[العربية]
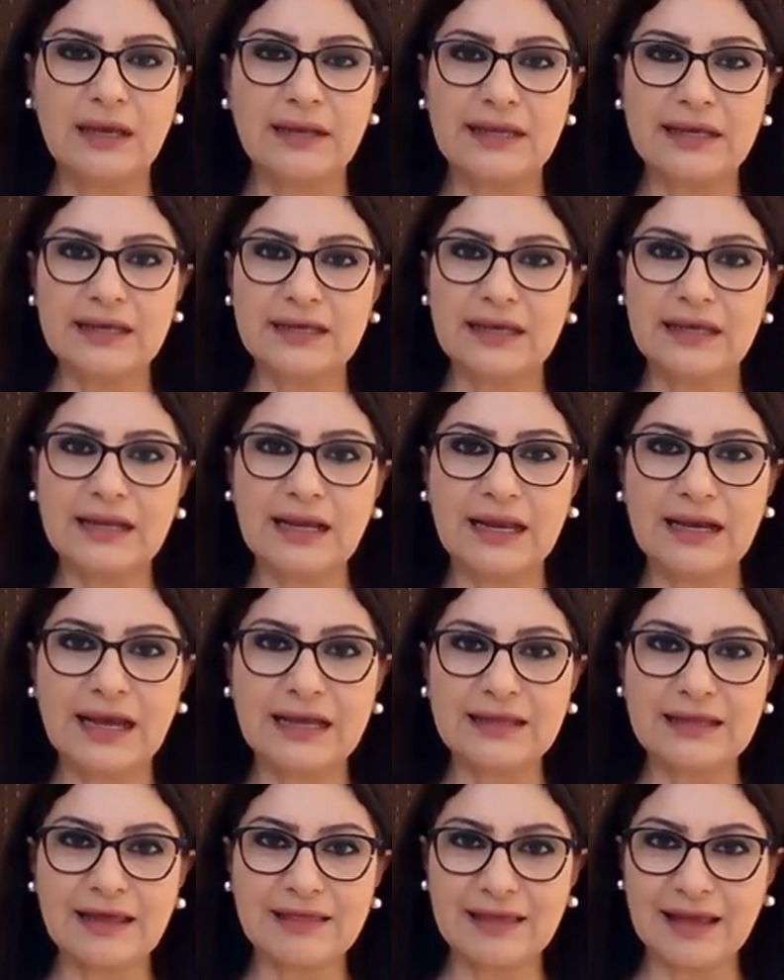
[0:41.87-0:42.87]
لكن
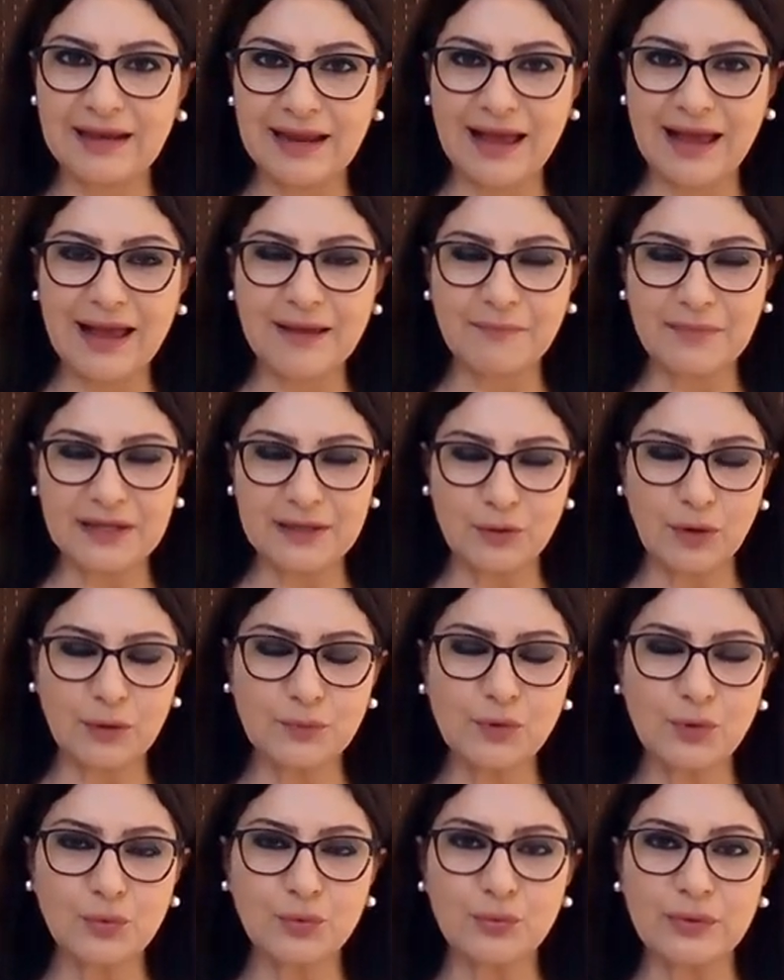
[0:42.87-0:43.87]
الحدث الاهم
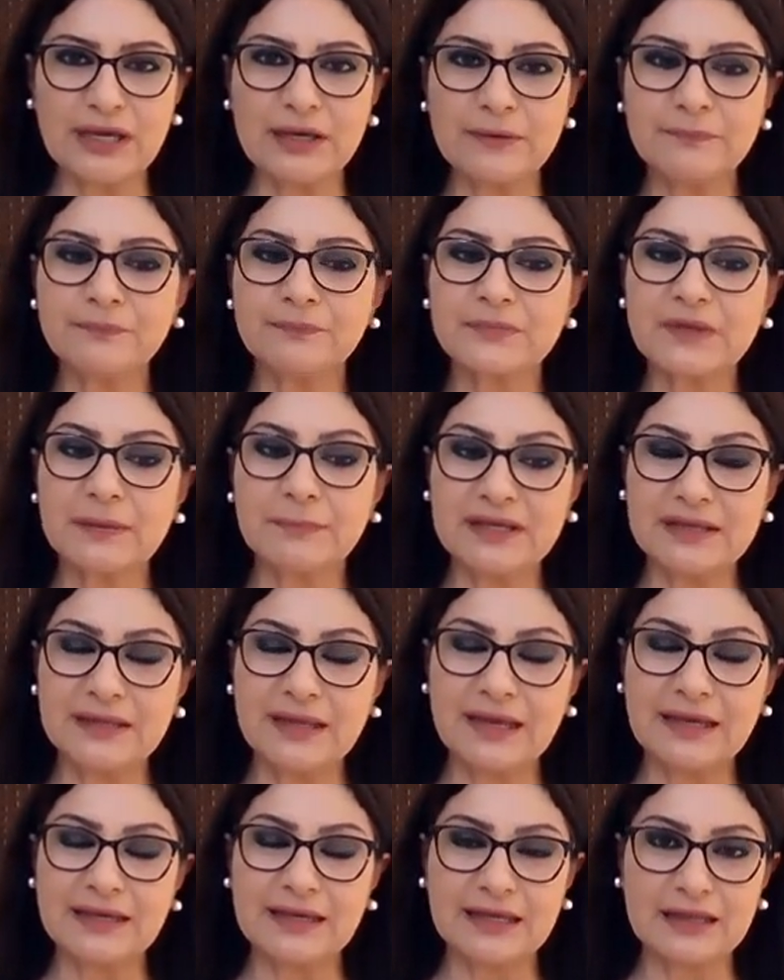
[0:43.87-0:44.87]
اليوم هو
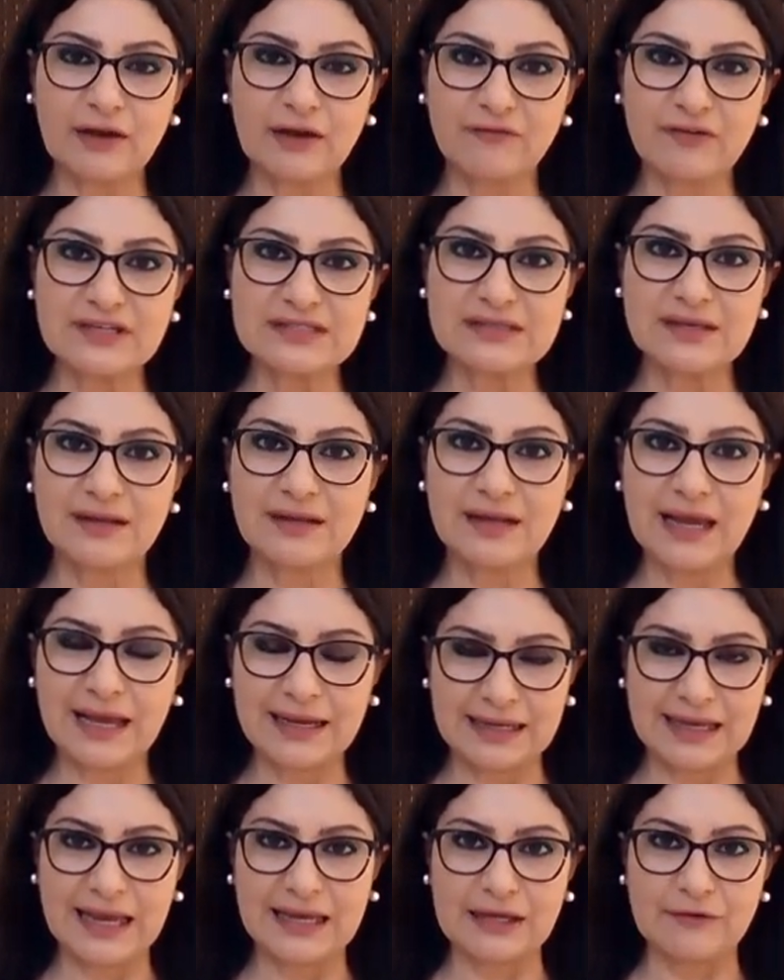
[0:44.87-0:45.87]
بدايه فصل
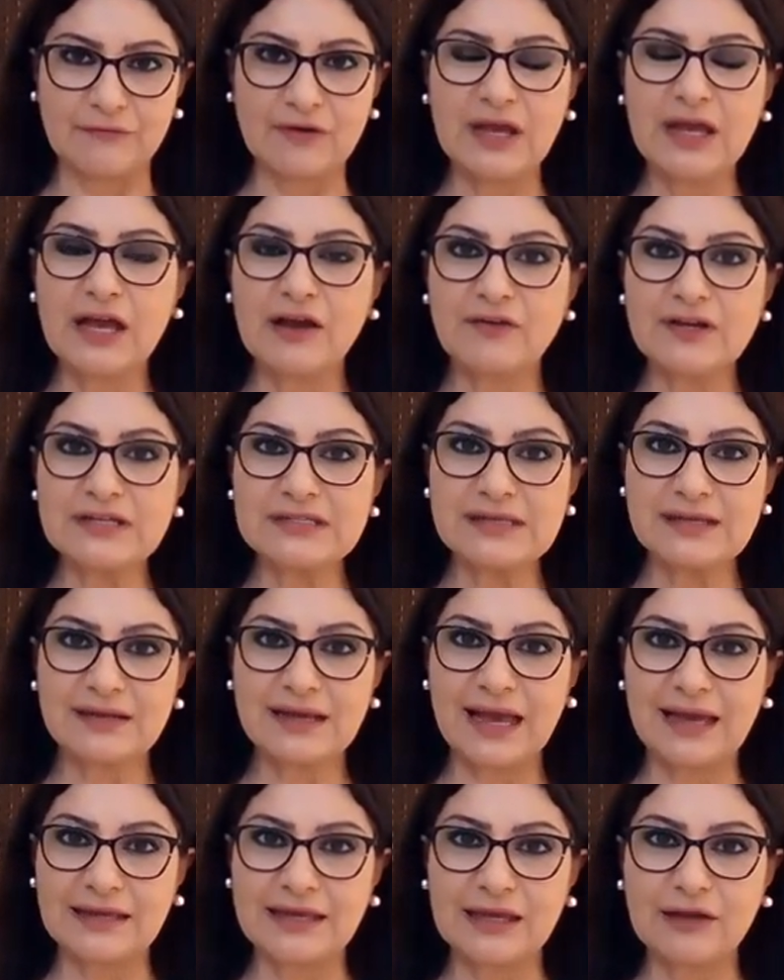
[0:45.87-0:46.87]
الخريف فصل
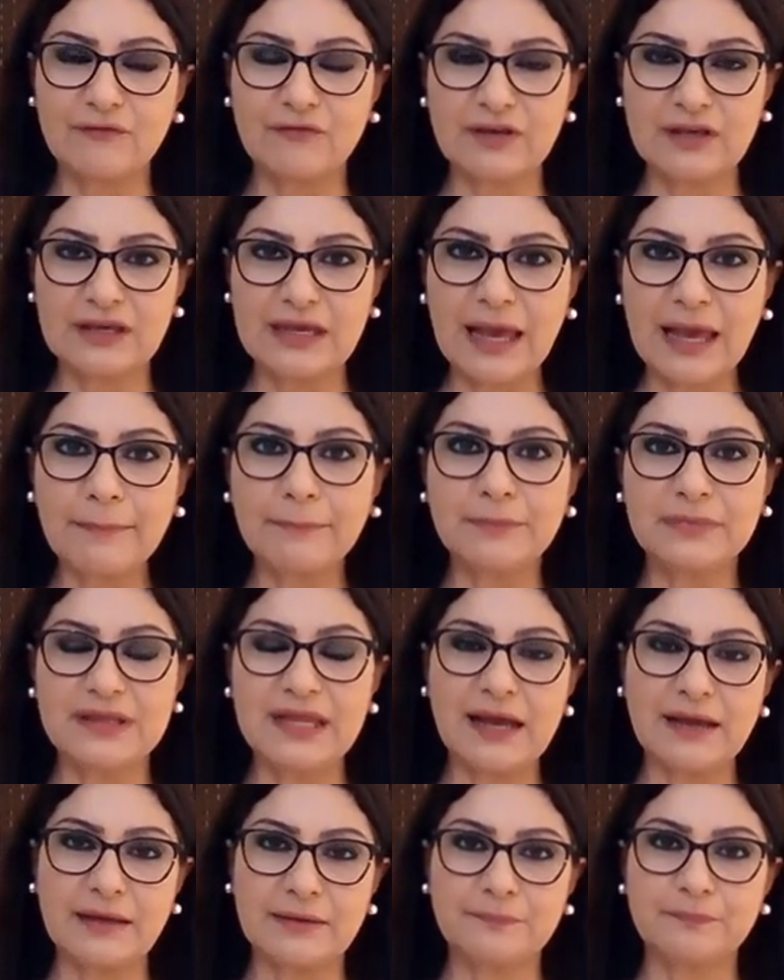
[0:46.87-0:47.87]
الخريف
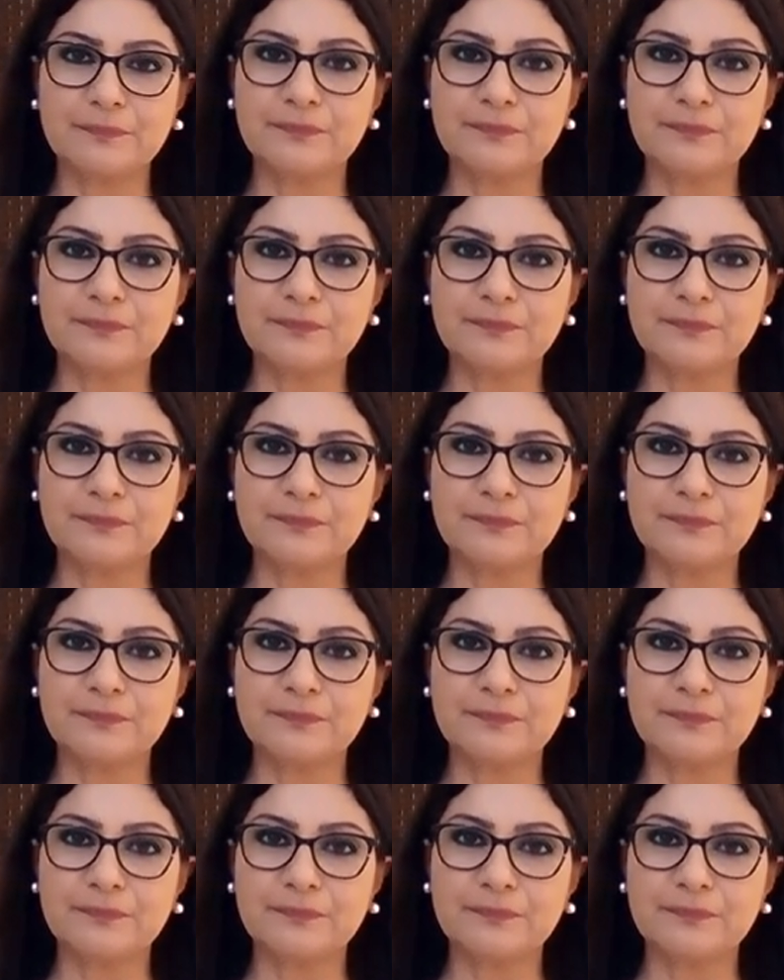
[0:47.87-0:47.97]
يبدا